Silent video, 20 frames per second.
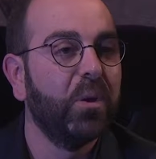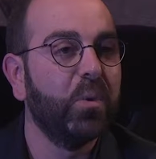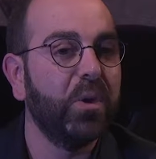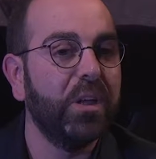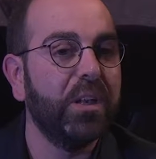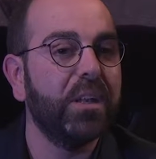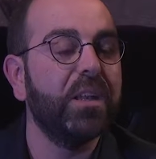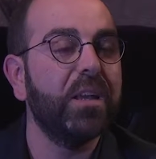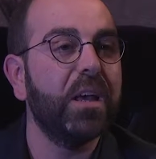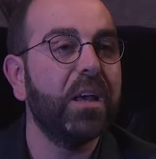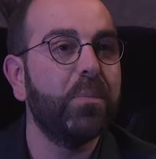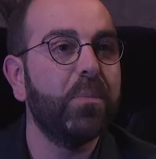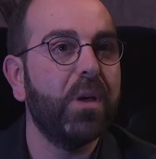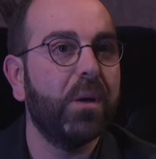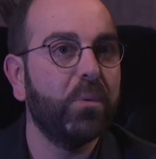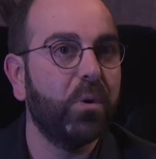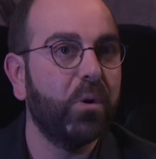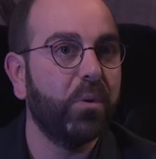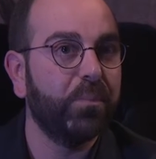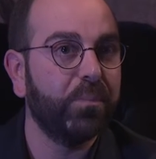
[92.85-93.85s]
Quindi
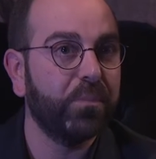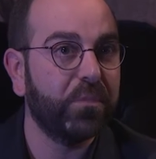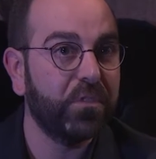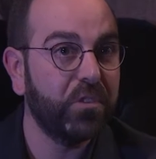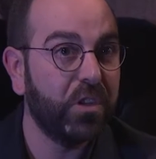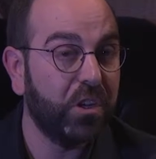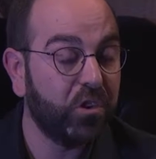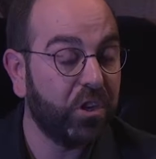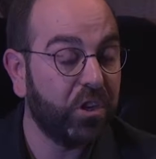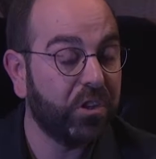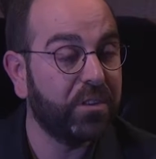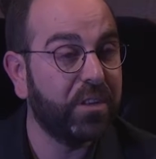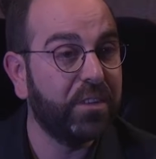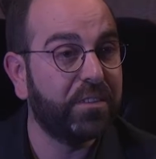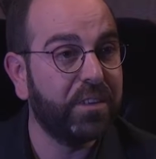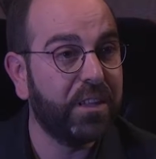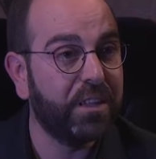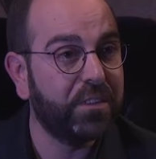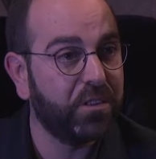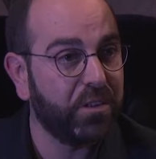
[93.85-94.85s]
abbiamo deciso di
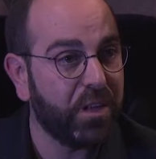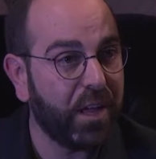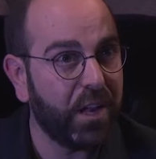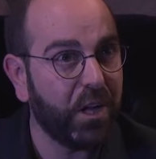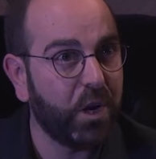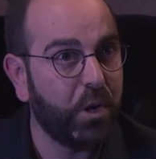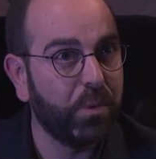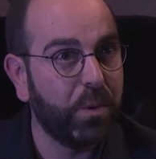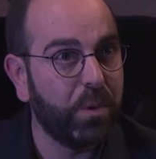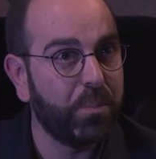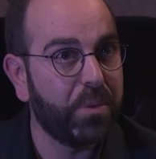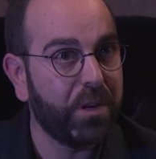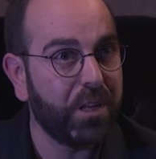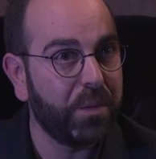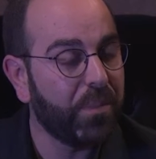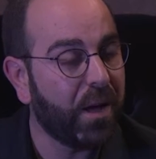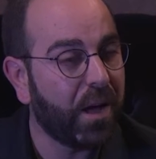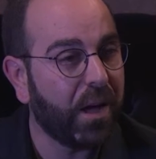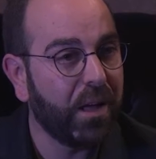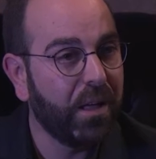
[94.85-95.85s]
selezionare come
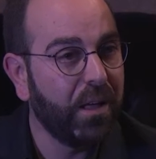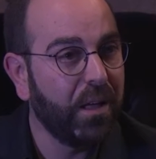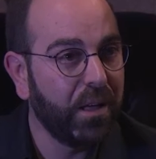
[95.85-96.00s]
prima